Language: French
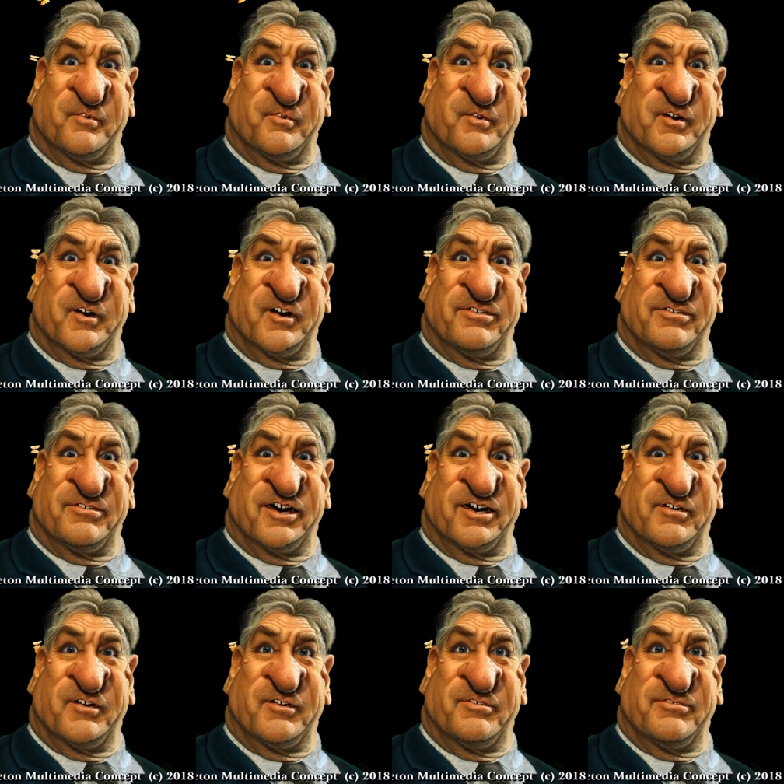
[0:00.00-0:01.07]
Nom et
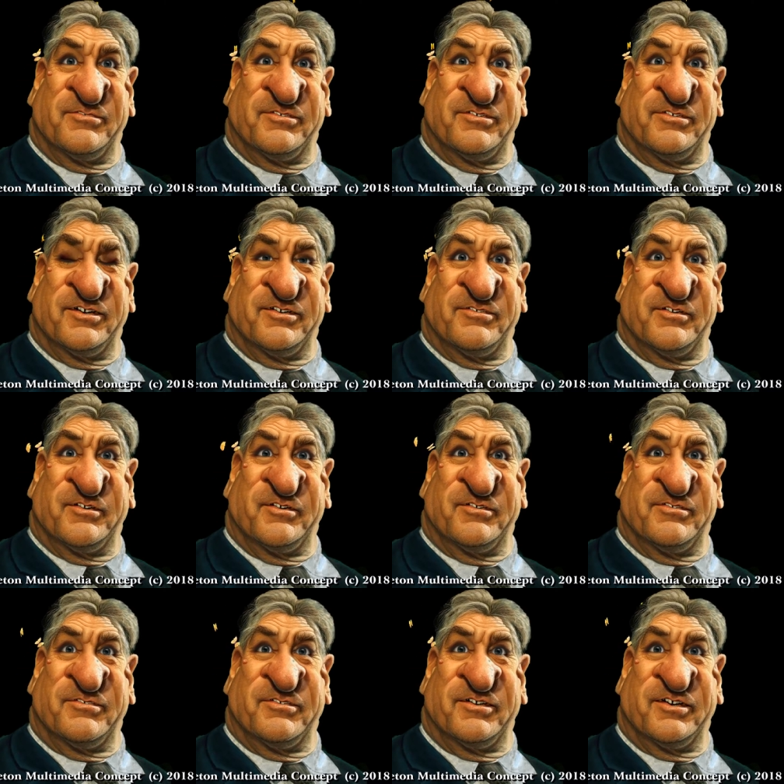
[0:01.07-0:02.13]
prénom, Jean Coeur,
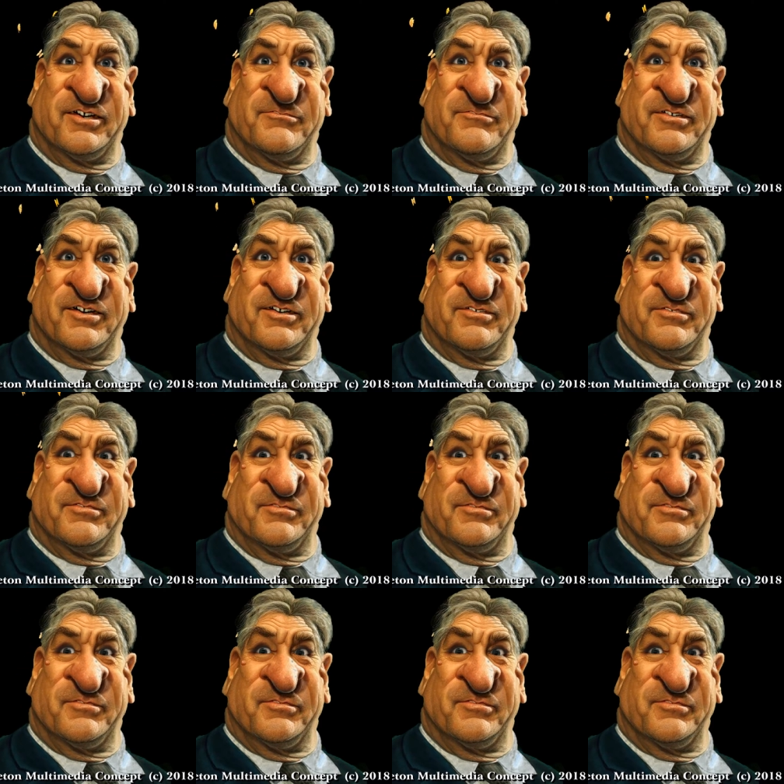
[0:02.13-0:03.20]
Hervé.
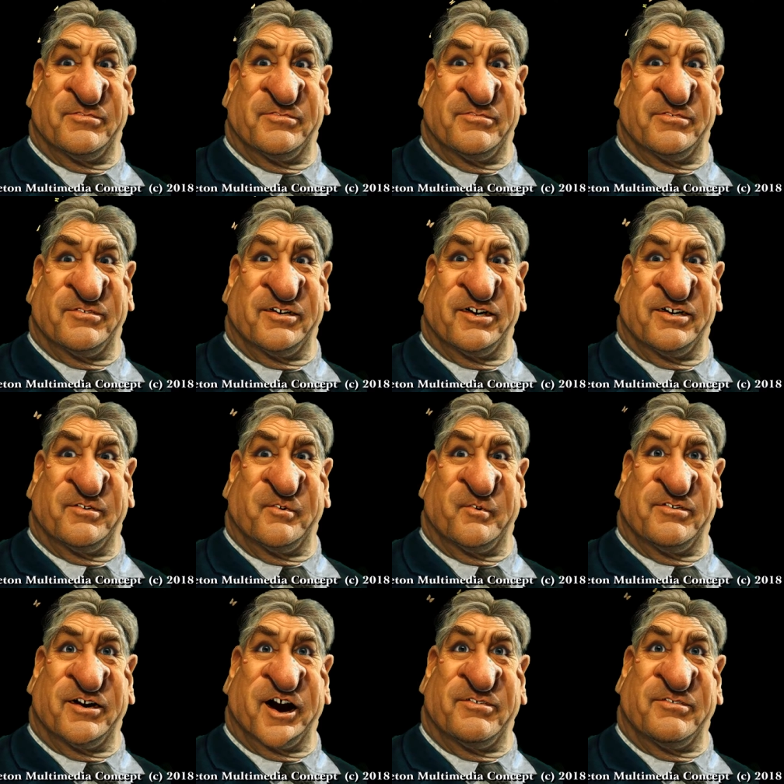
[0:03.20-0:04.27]
Quel est
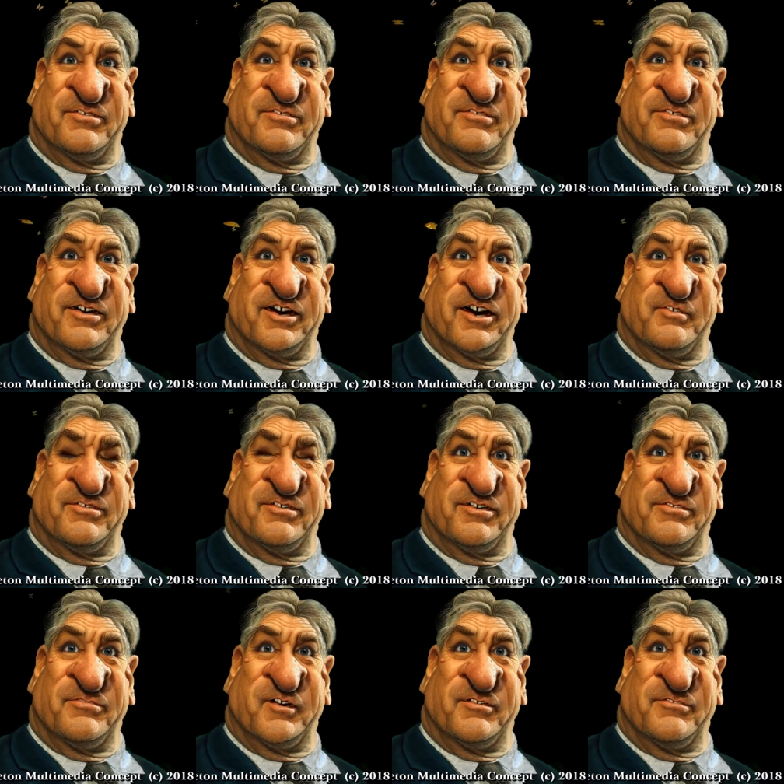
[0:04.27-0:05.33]
votre âge
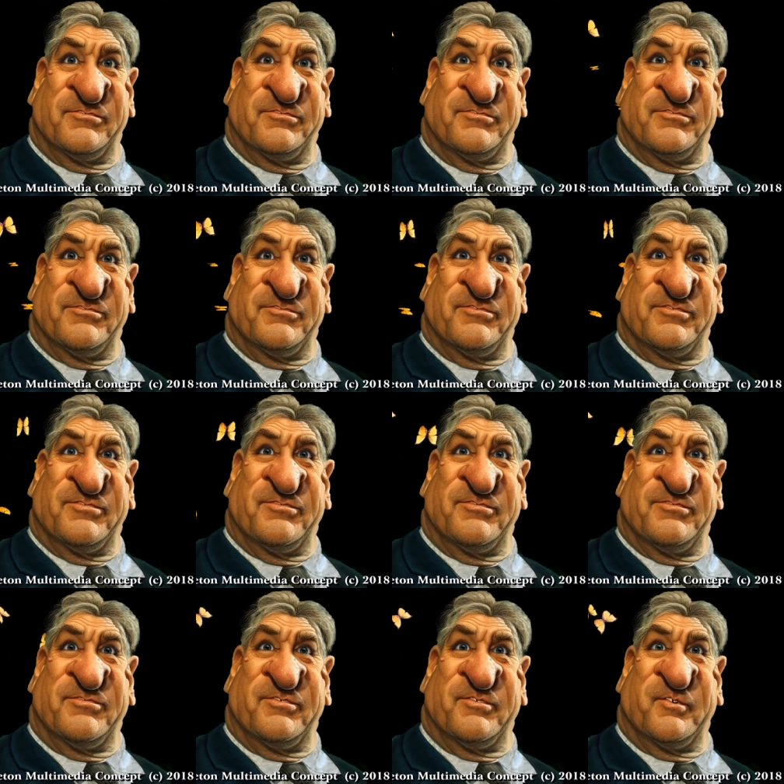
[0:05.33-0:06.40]
28 ans.
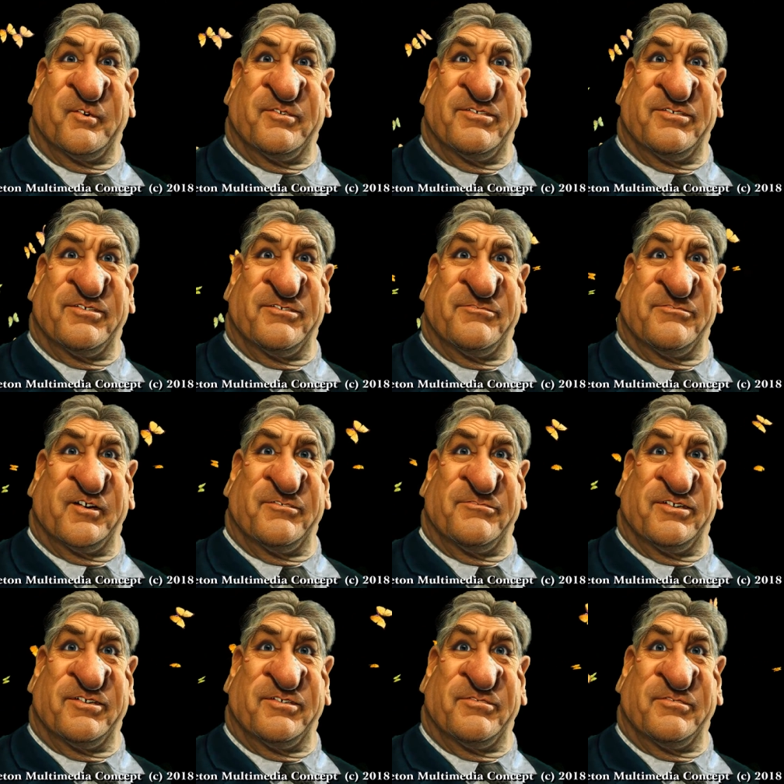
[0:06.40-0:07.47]
Position
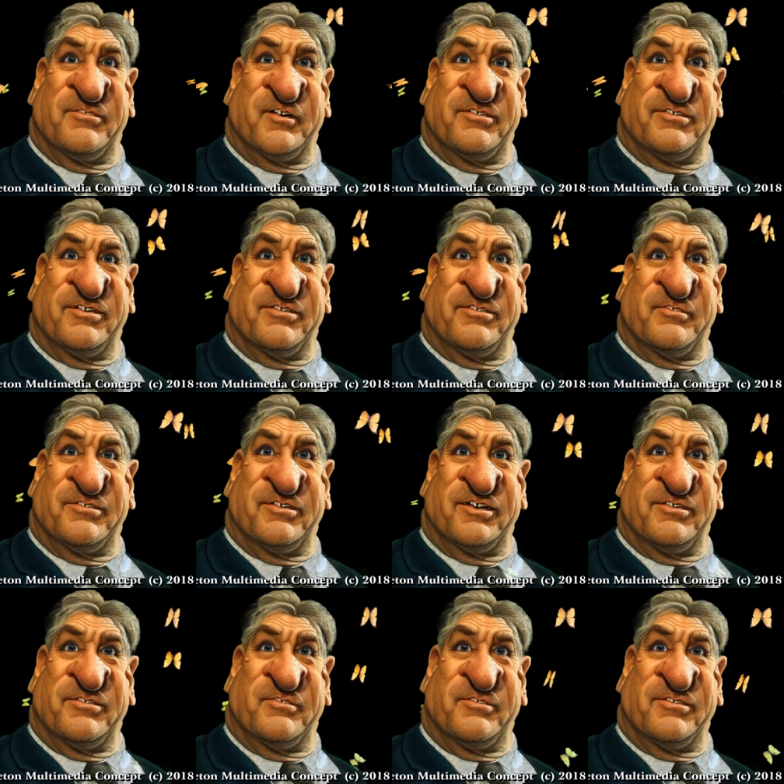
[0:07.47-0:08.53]
demandée,
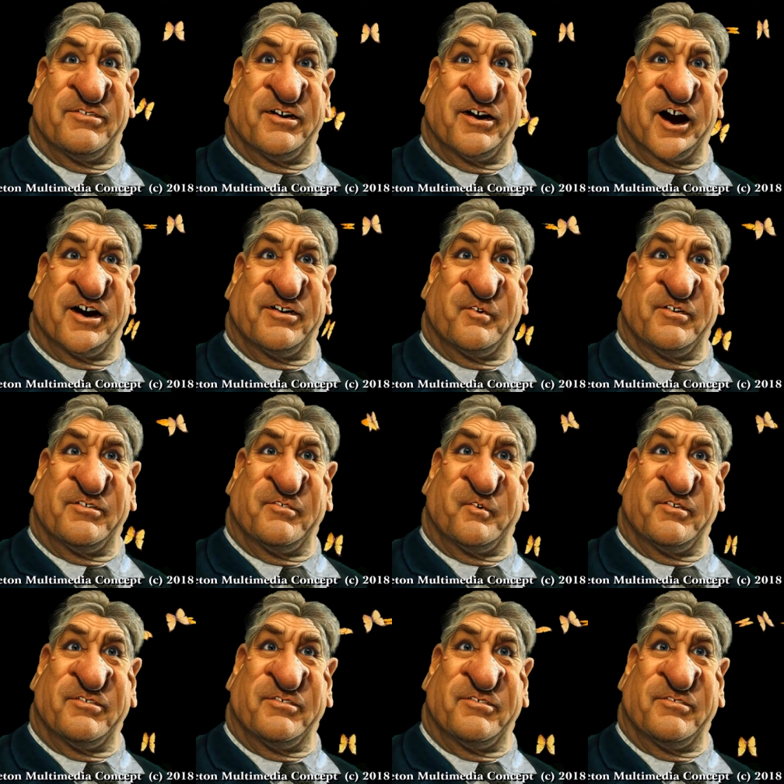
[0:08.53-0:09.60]
horizontale le plus souvent
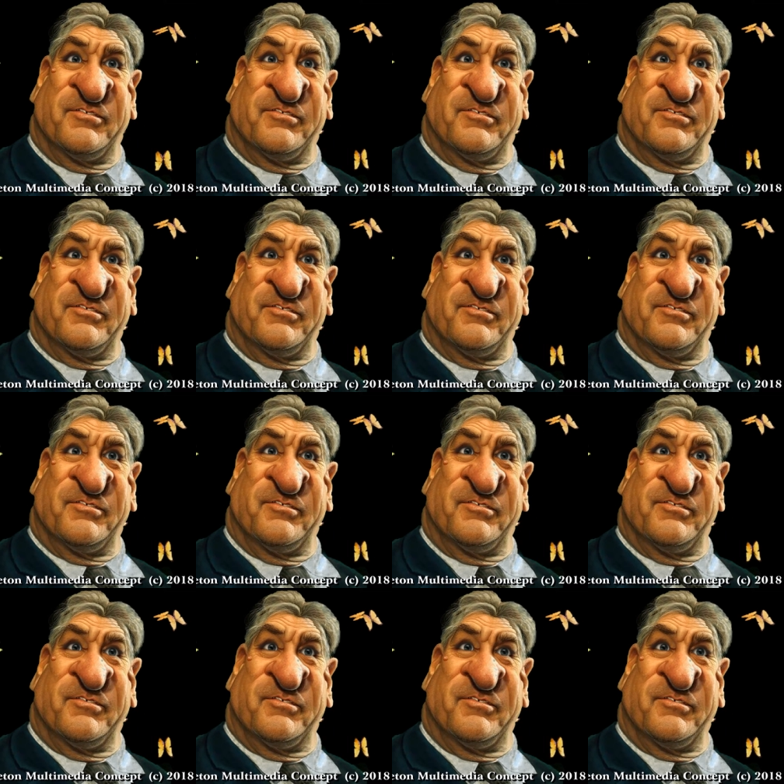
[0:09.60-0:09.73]
possible.